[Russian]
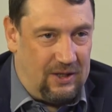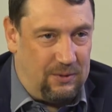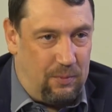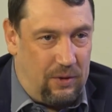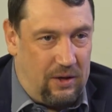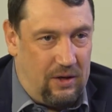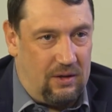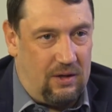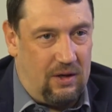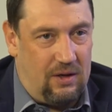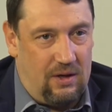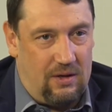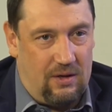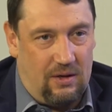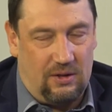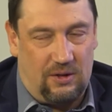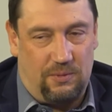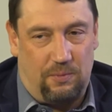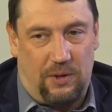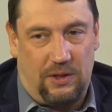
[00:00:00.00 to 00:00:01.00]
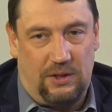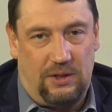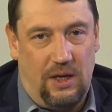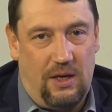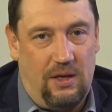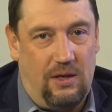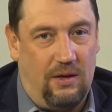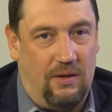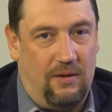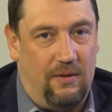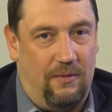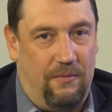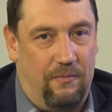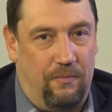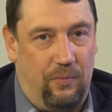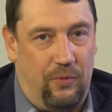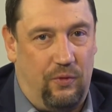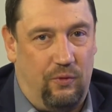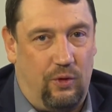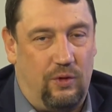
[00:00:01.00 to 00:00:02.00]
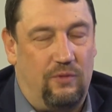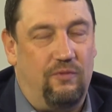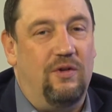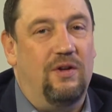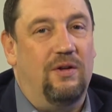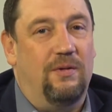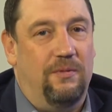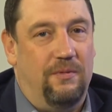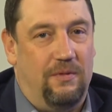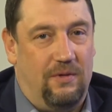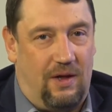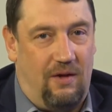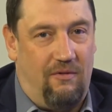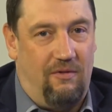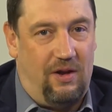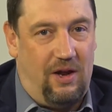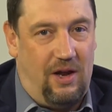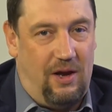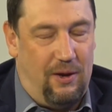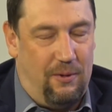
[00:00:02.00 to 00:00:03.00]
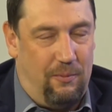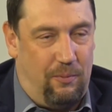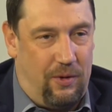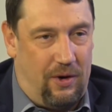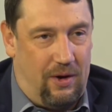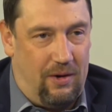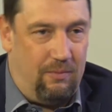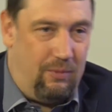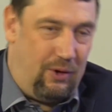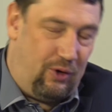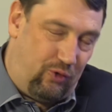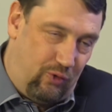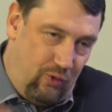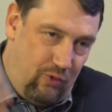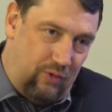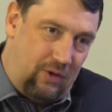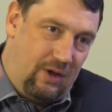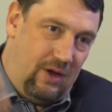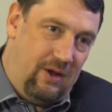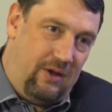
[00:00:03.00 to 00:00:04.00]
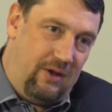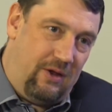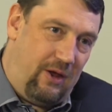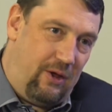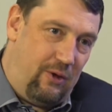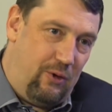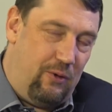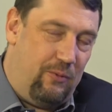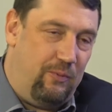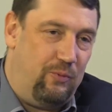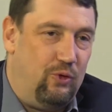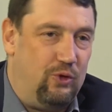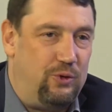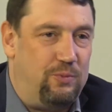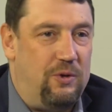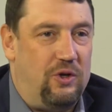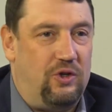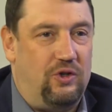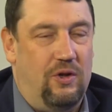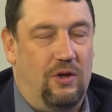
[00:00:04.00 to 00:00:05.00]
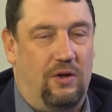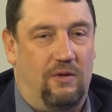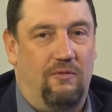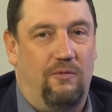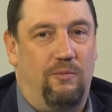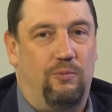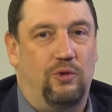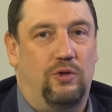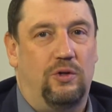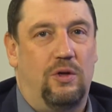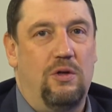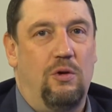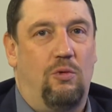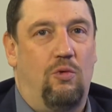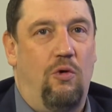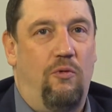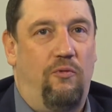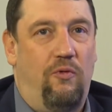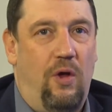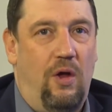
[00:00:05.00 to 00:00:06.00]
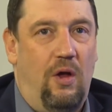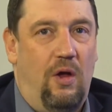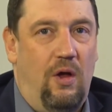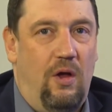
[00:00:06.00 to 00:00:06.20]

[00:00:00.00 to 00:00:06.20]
вас про это хотела спросить. Э, вот вы говорили про большую галерею успешных выпускников.